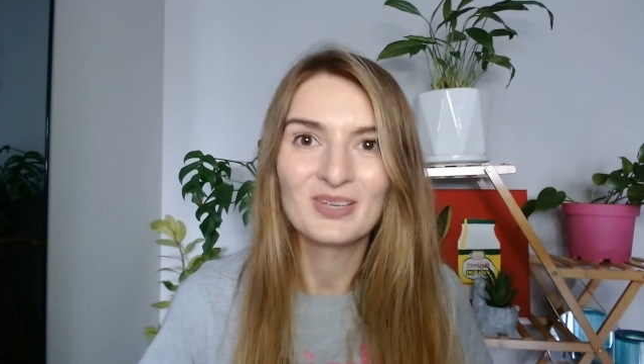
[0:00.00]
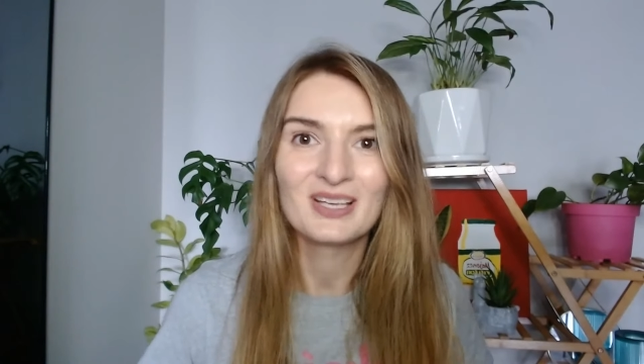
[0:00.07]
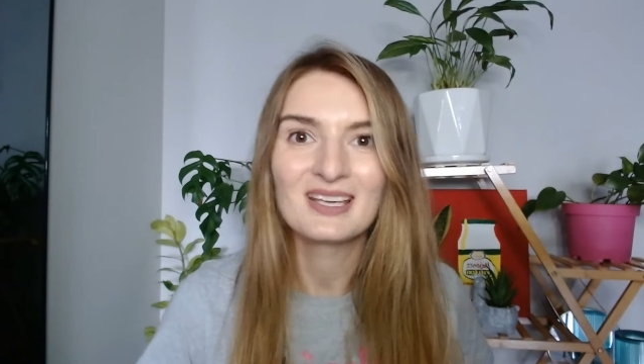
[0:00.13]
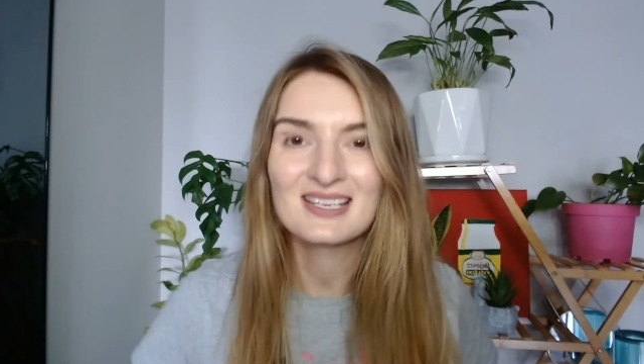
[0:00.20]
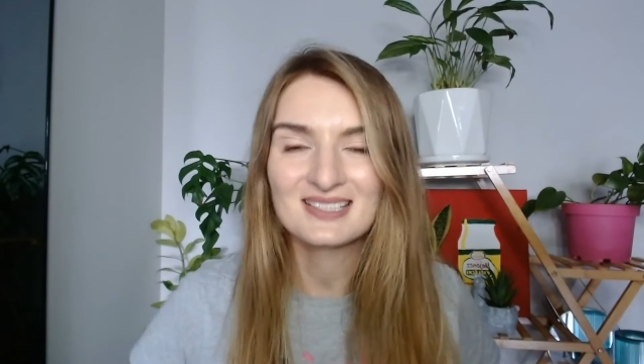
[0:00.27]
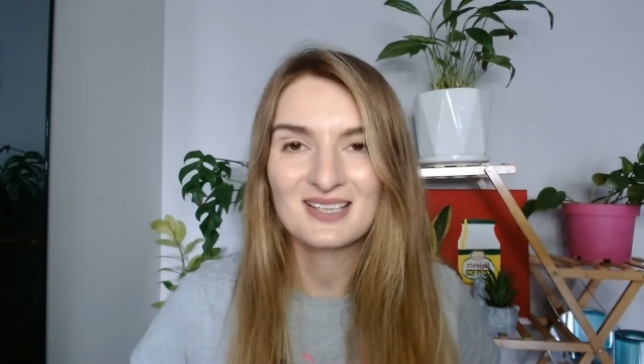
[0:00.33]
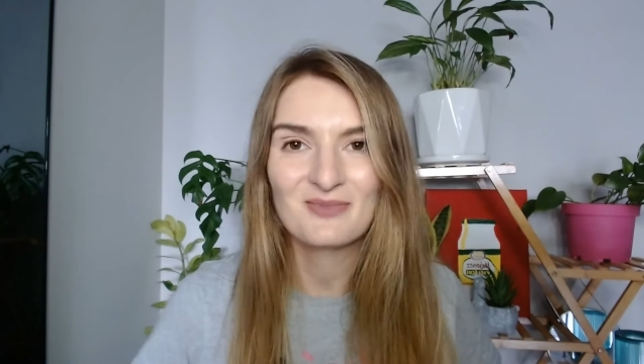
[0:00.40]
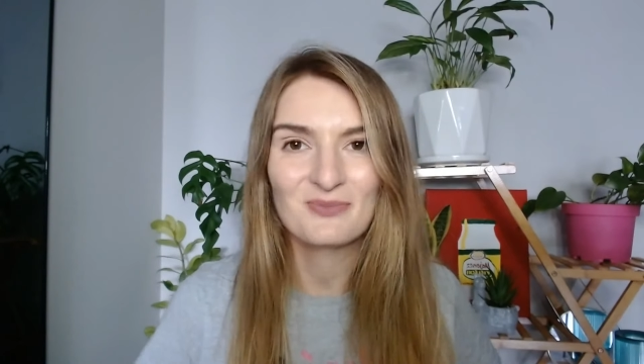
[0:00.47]

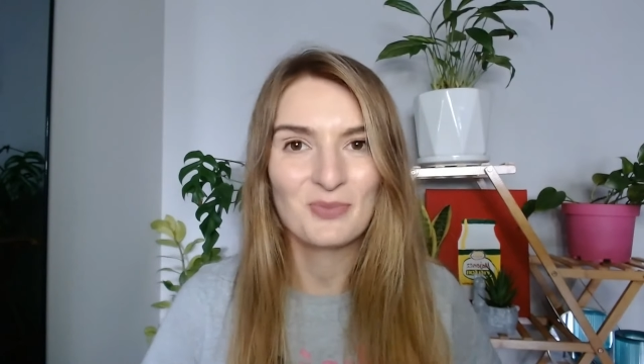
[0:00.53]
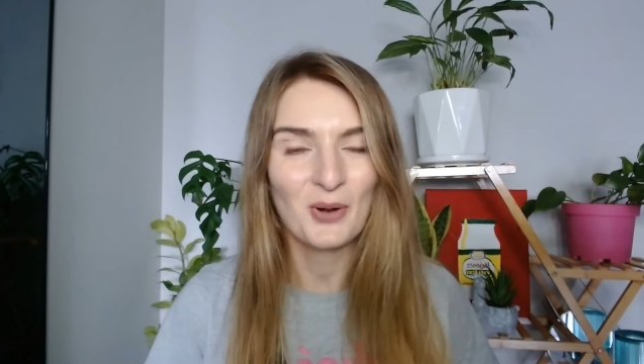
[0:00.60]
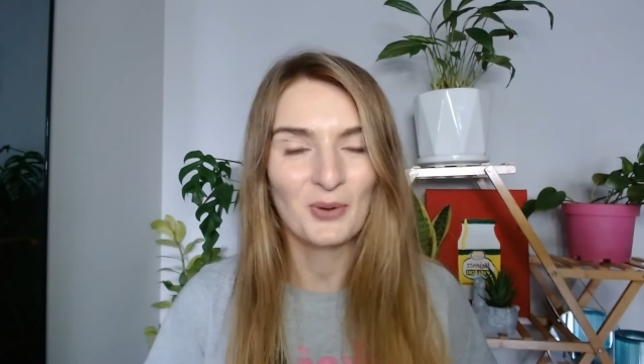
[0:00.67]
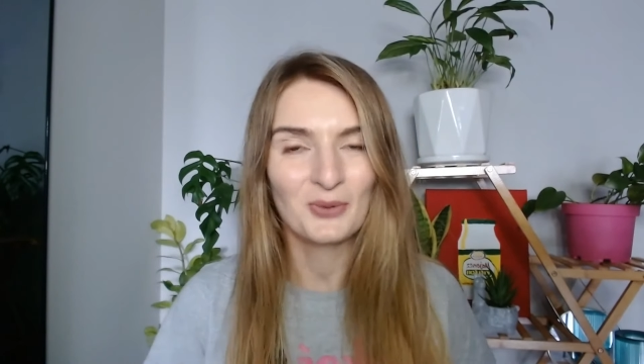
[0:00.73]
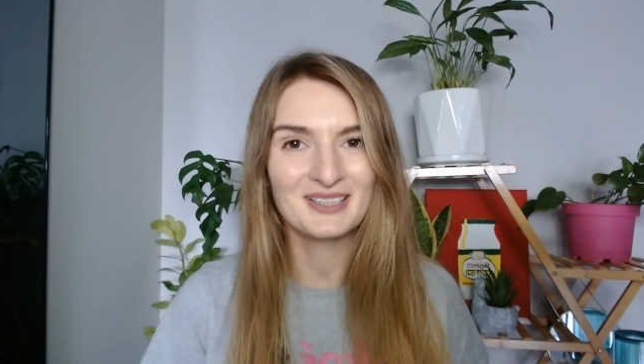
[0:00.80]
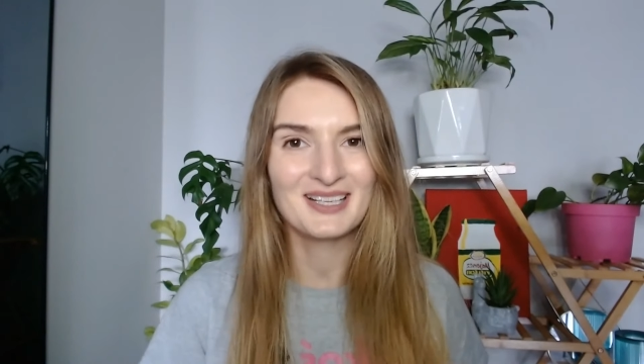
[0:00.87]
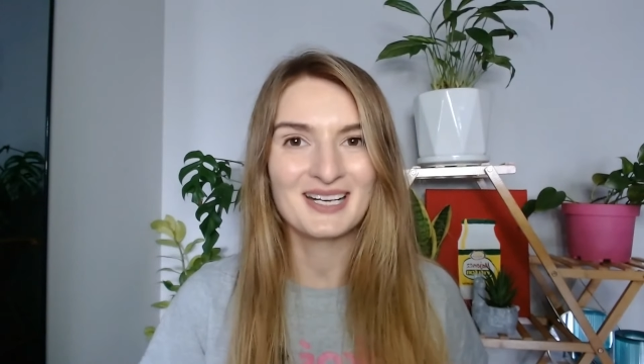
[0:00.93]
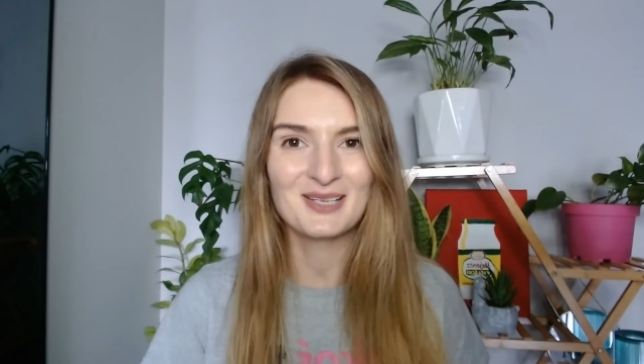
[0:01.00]
Jestem
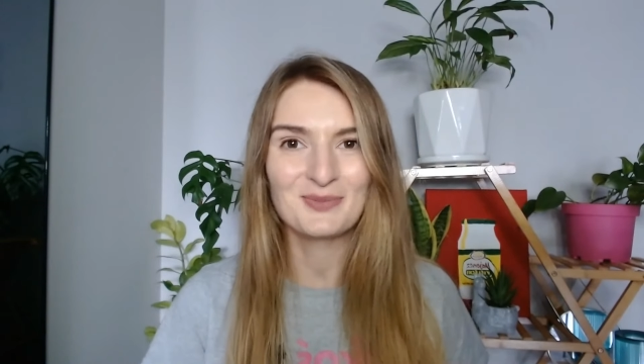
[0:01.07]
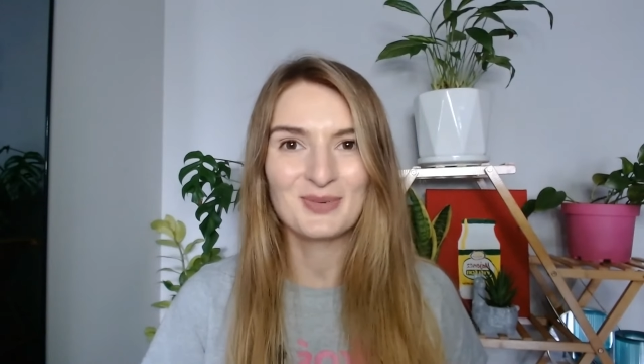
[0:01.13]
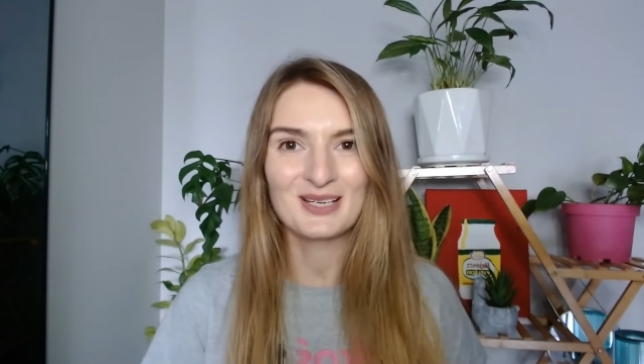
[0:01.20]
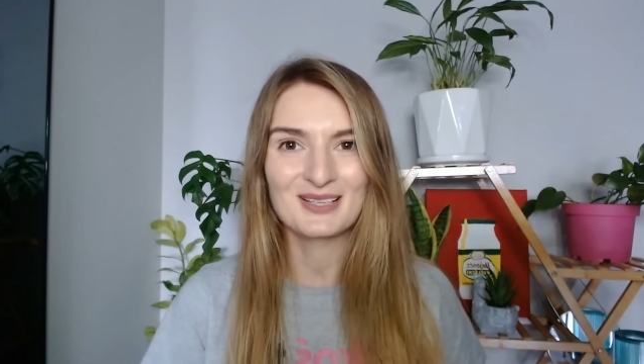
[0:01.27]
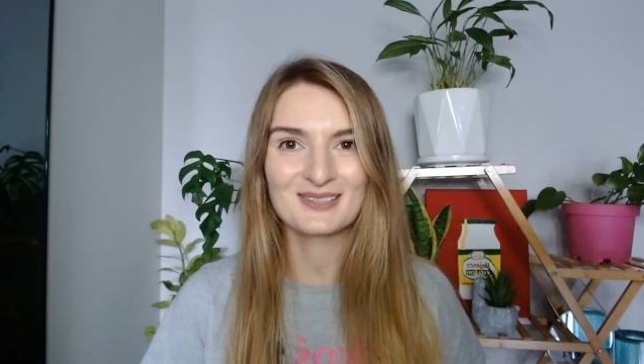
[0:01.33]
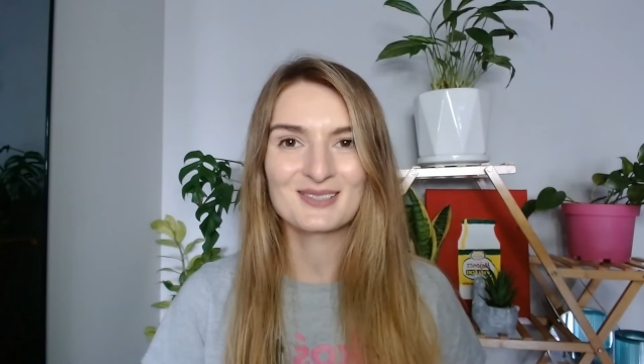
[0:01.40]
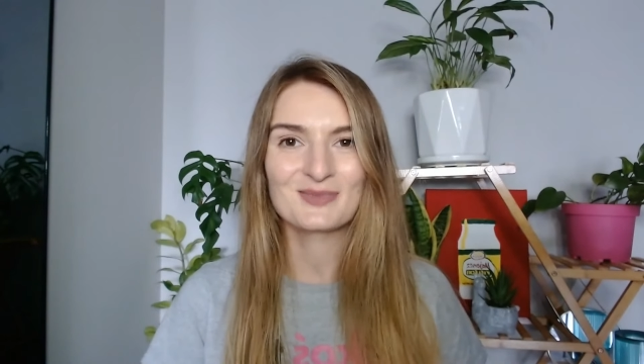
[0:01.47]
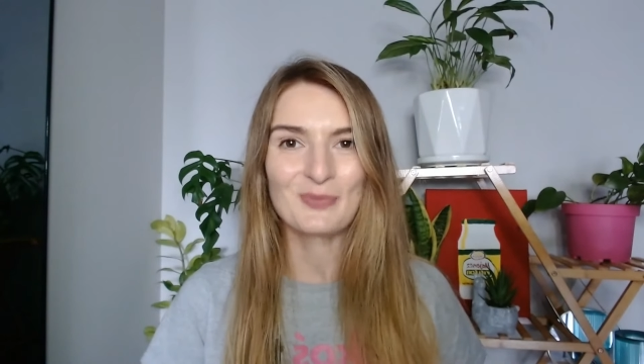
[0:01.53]
Paulina
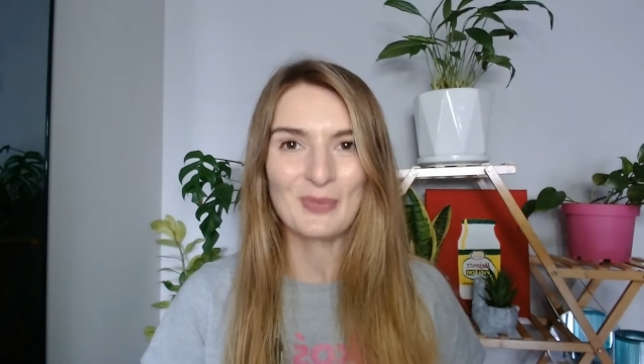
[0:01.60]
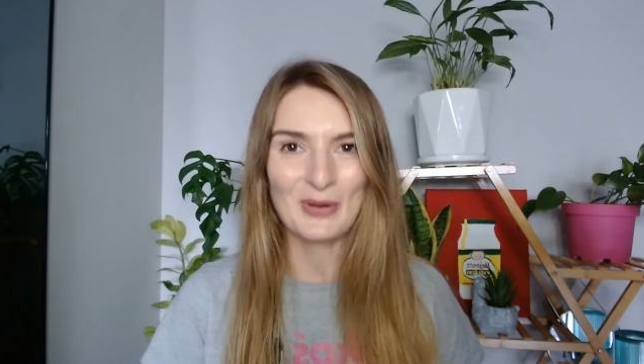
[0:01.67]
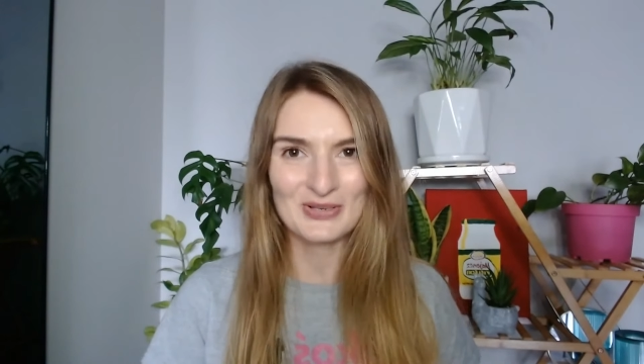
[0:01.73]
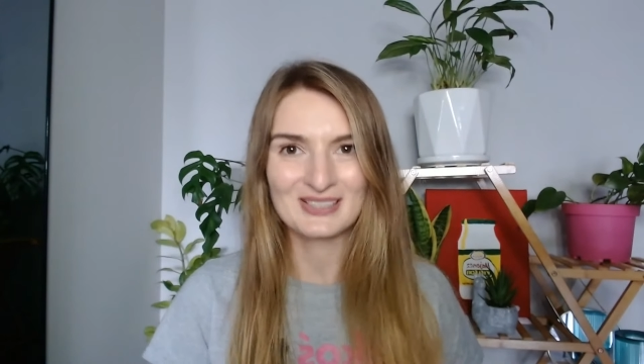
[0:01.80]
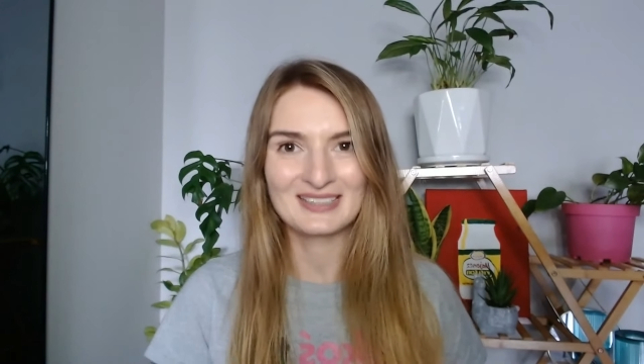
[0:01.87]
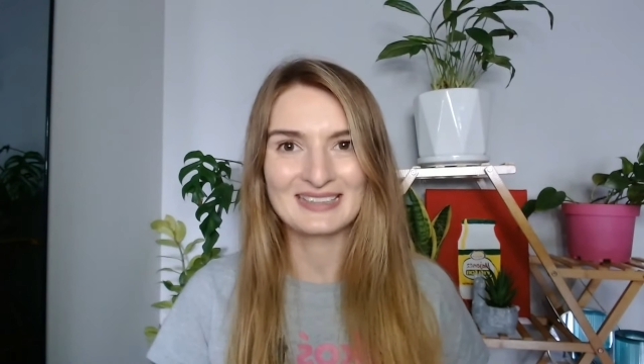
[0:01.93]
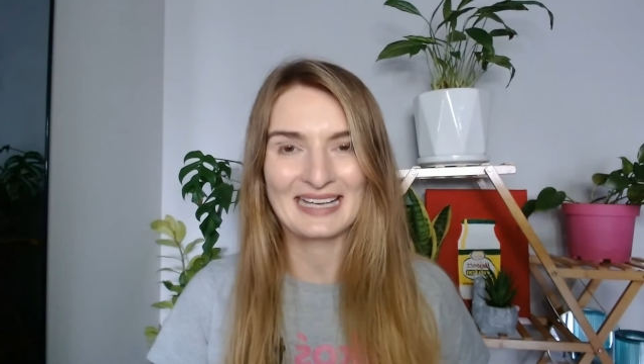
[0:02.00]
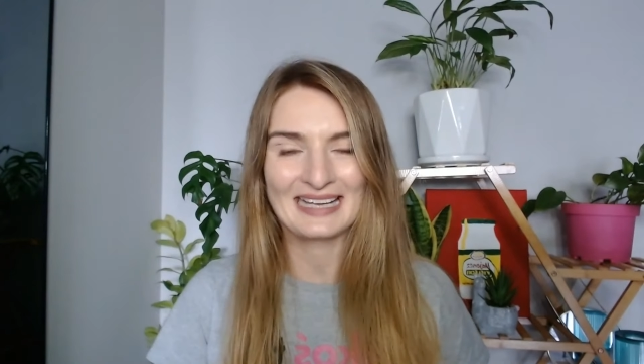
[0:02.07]
Lipiec z
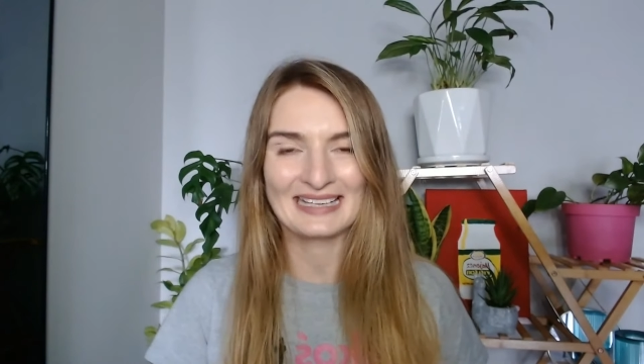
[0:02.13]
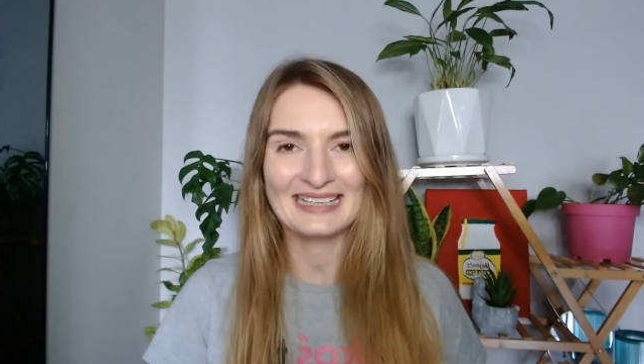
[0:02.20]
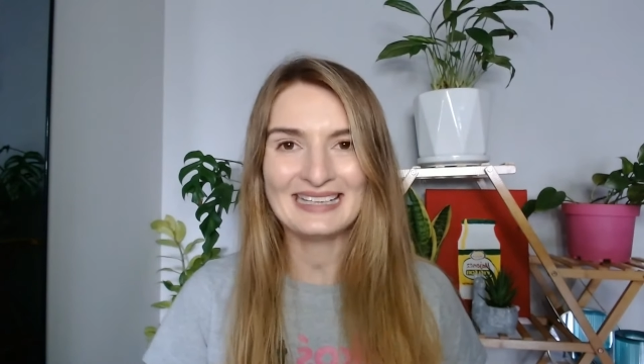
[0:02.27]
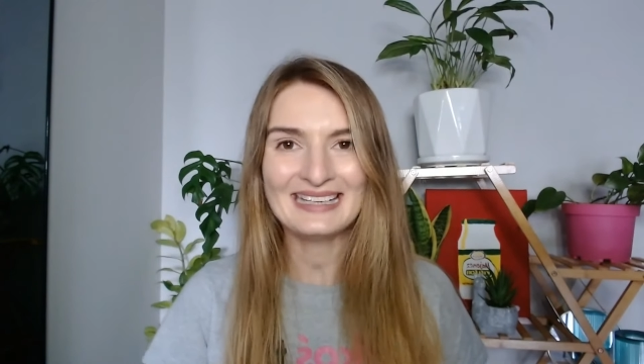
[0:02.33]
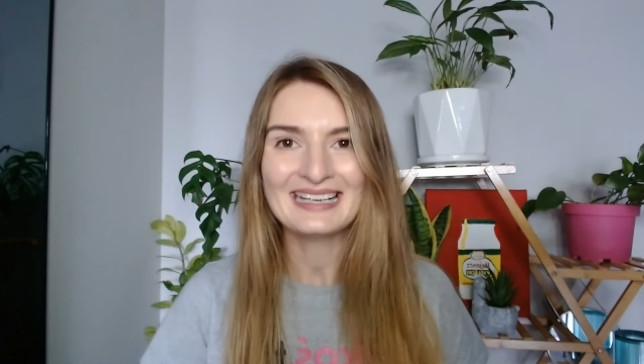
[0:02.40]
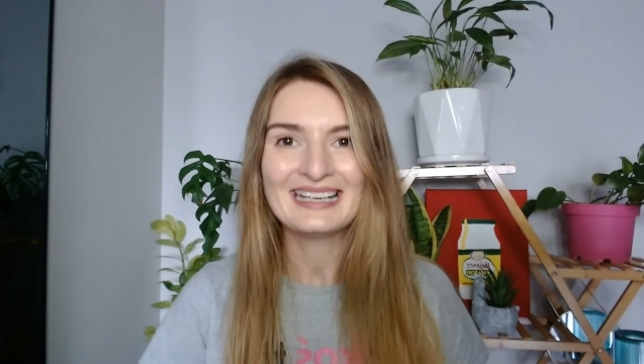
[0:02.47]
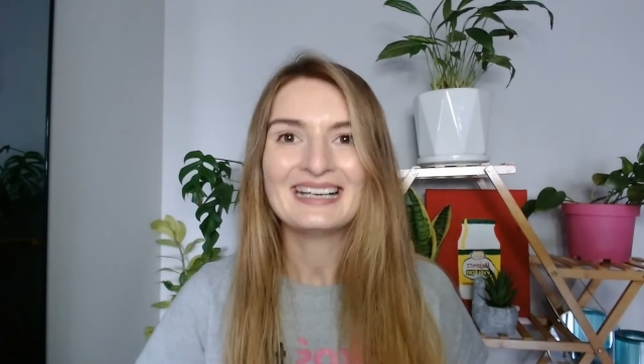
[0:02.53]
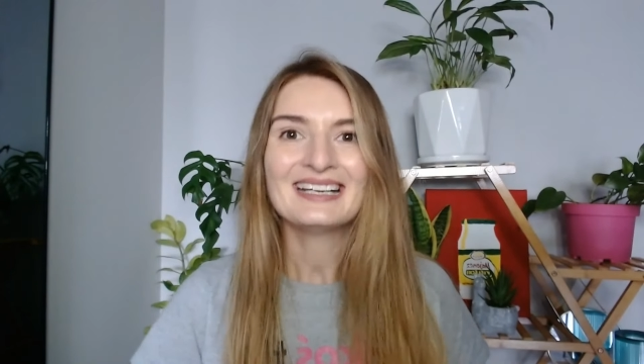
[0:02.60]
Polski Daily